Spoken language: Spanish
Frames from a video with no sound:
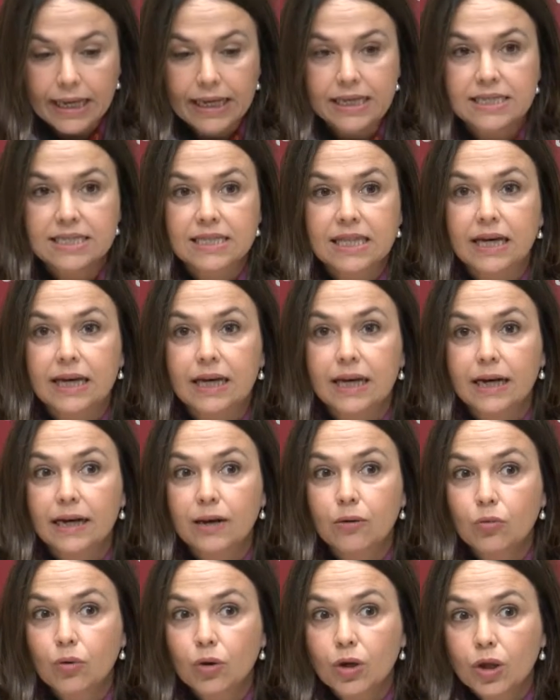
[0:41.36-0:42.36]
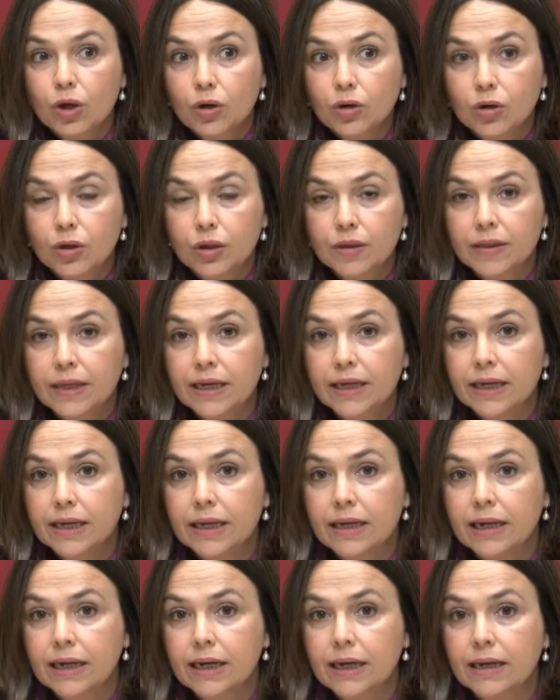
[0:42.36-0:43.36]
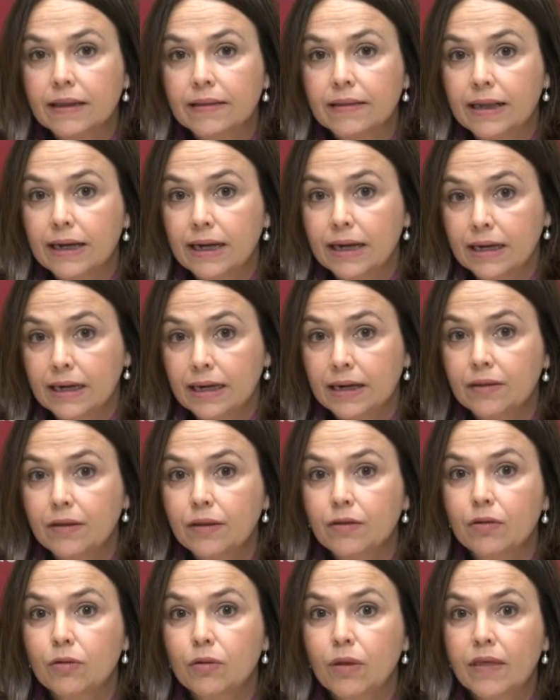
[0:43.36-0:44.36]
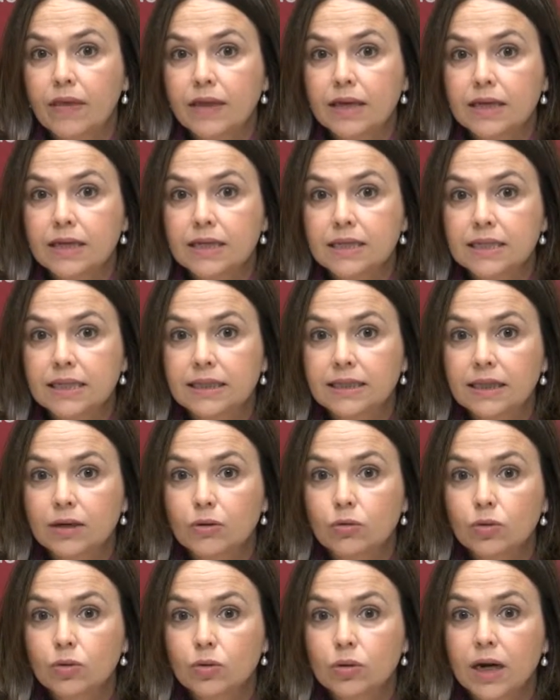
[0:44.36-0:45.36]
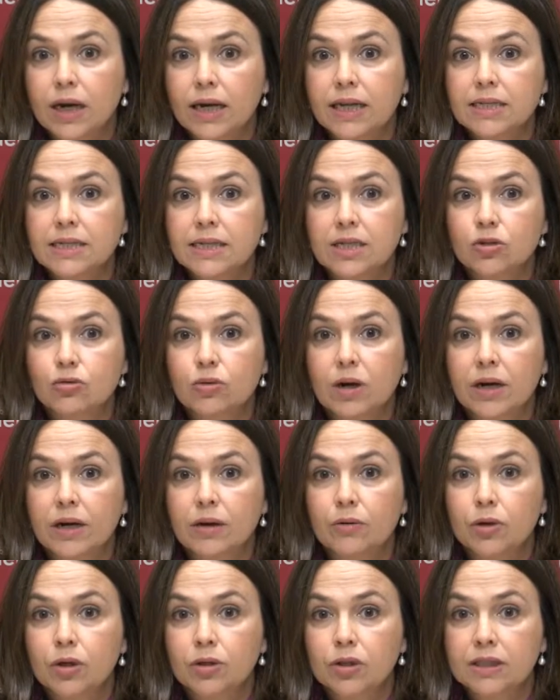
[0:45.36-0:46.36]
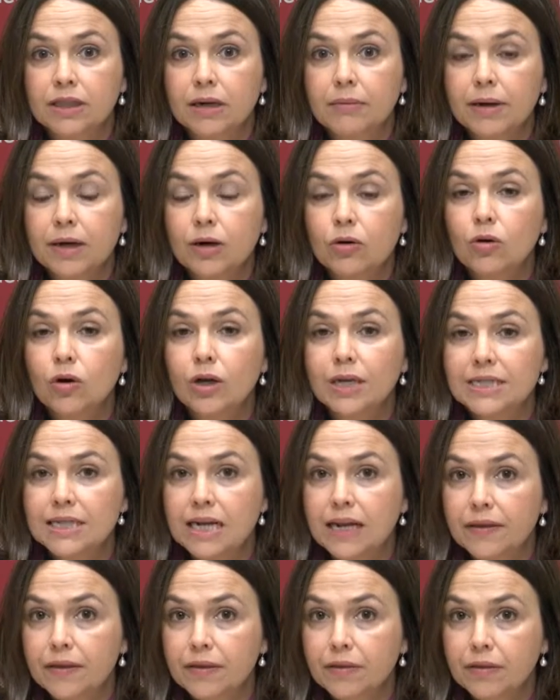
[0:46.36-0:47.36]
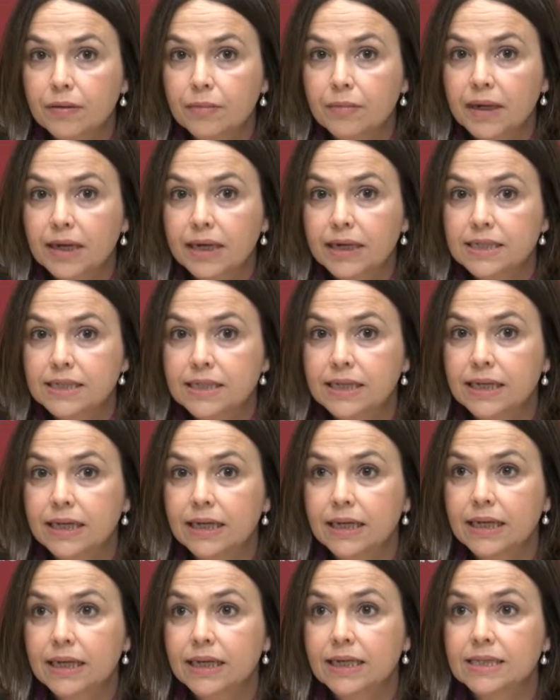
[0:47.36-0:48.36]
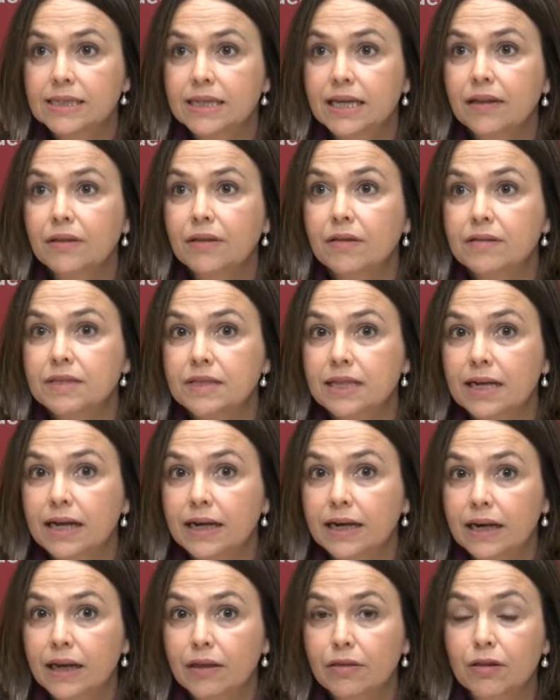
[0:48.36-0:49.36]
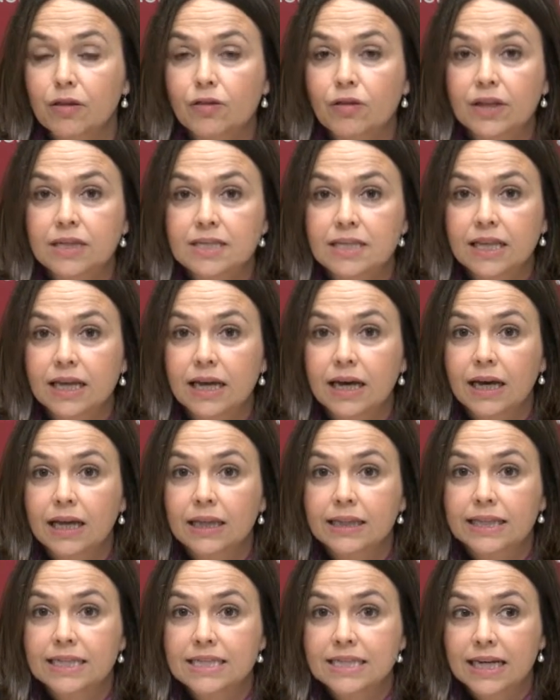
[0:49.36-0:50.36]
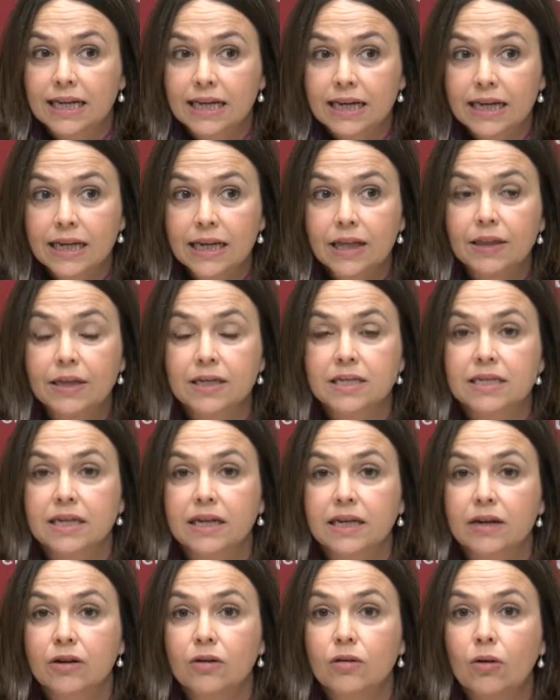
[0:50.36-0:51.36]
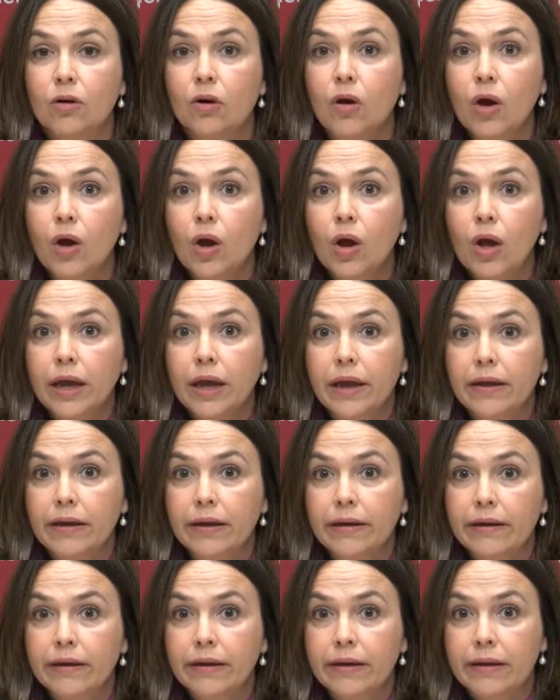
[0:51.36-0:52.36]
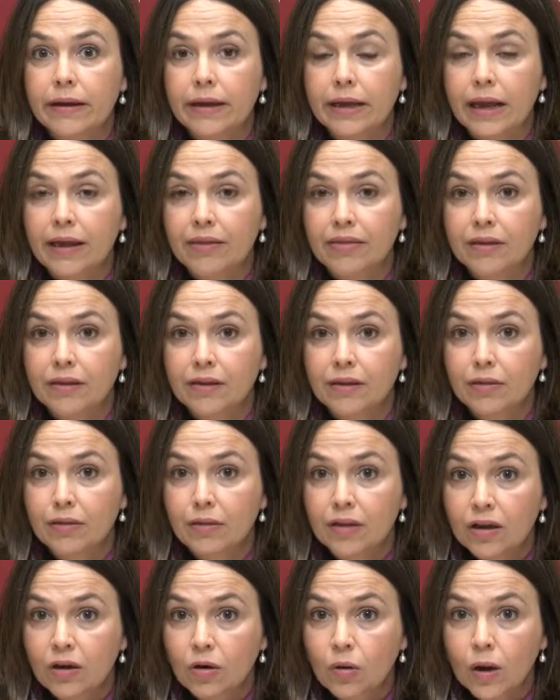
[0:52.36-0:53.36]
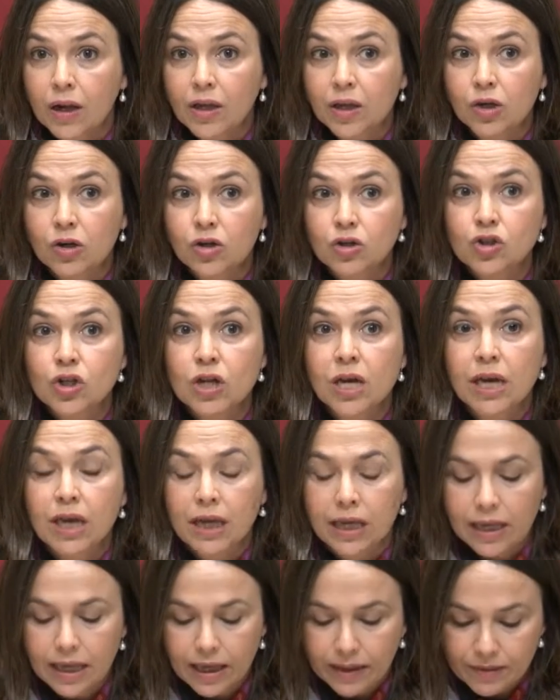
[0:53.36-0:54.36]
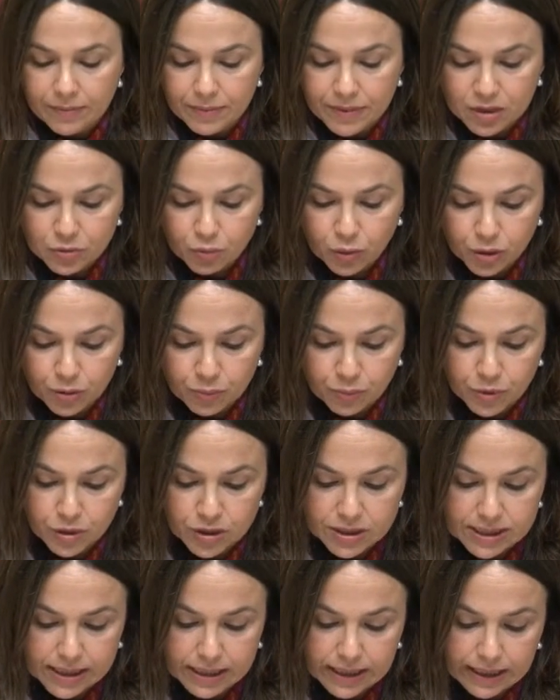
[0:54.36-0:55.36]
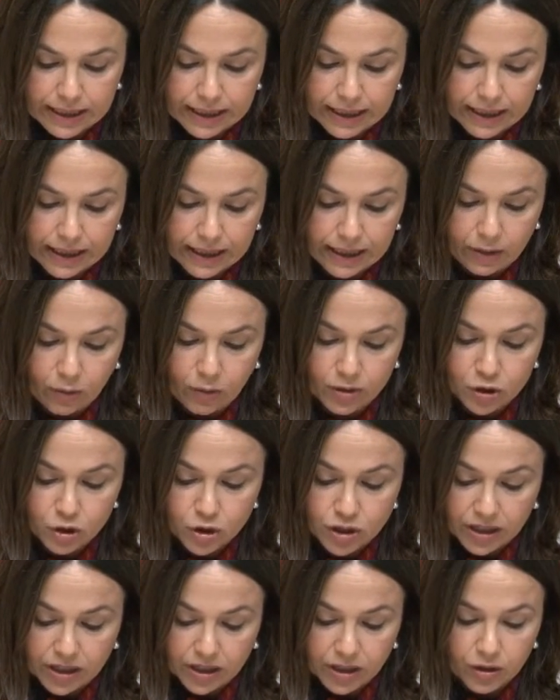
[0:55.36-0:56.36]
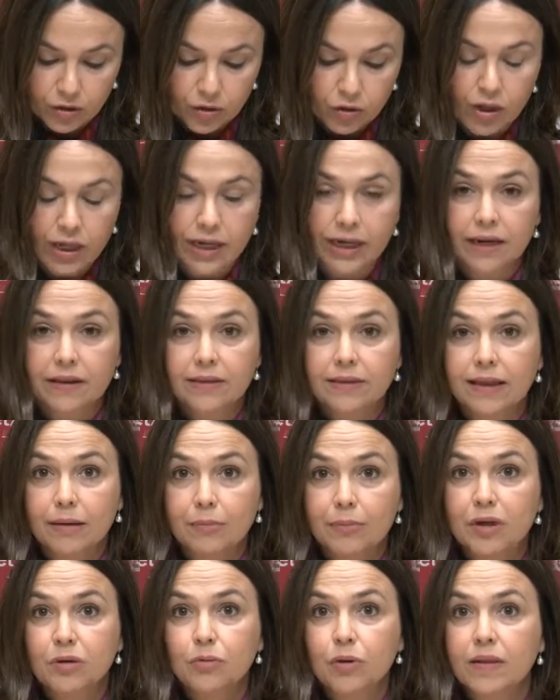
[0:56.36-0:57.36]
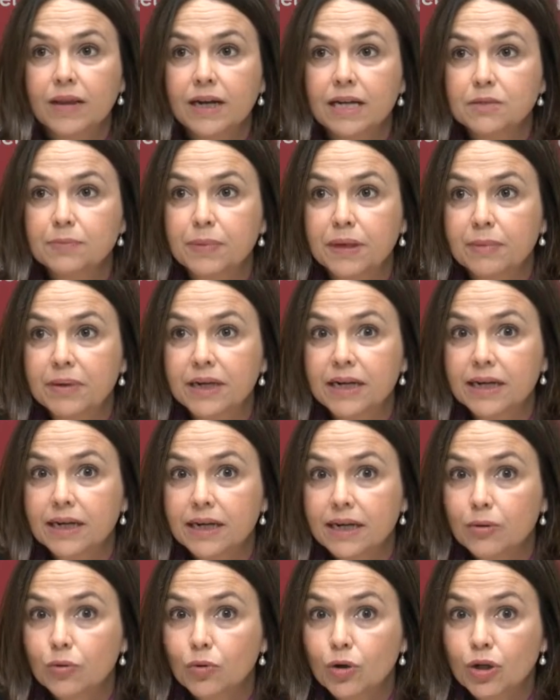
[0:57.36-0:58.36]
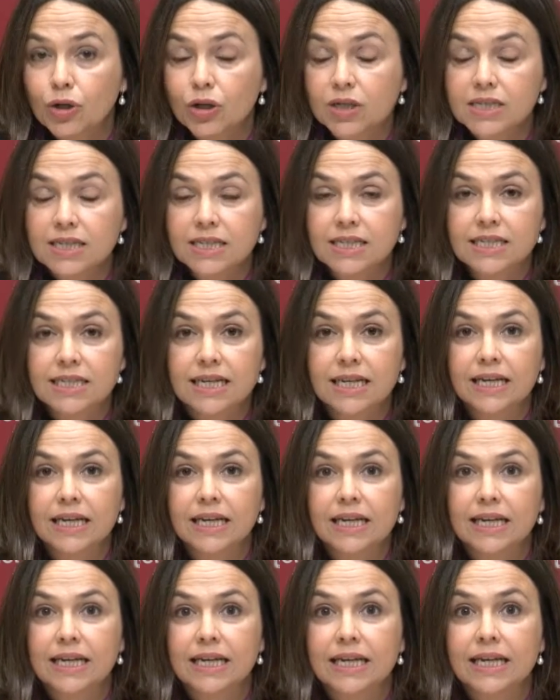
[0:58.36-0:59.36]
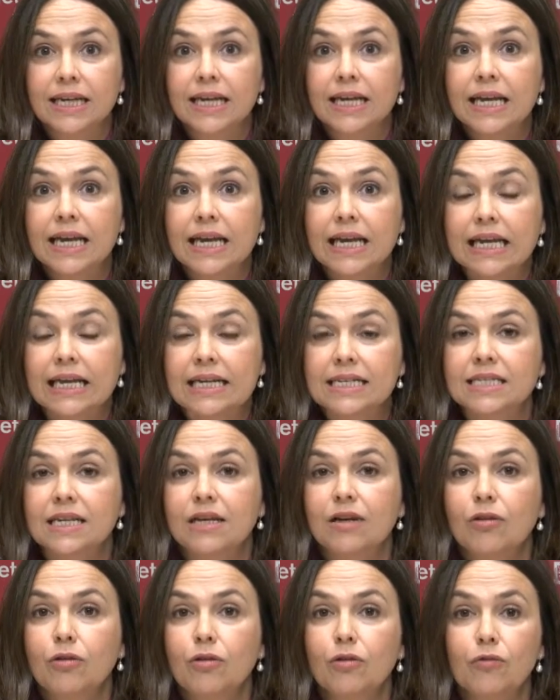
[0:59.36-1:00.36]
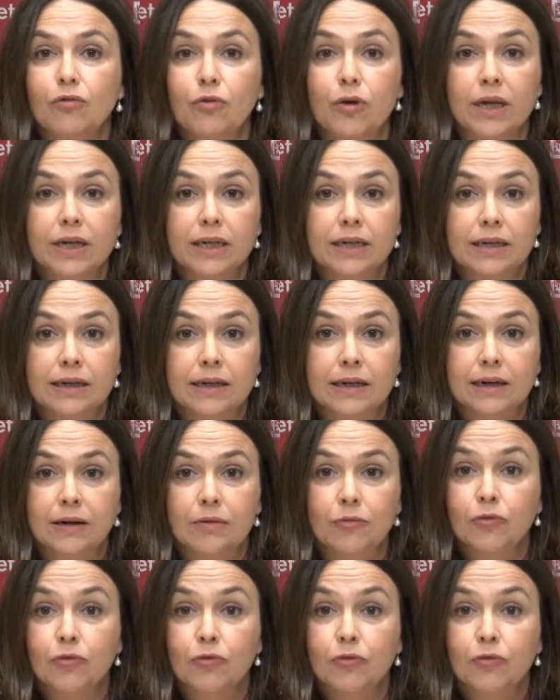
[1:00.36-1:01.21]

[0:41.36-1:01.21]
Esta reunión de la red de ciudades interculturales es una reunión de trabajo, es la décima que se, se hace desde la creación de esta, de esta red que se creó eh, hace cinco años y además, bueno, pues eh, cuando se creó la red también una de las primeras reuniones que se, que se hizo fue en,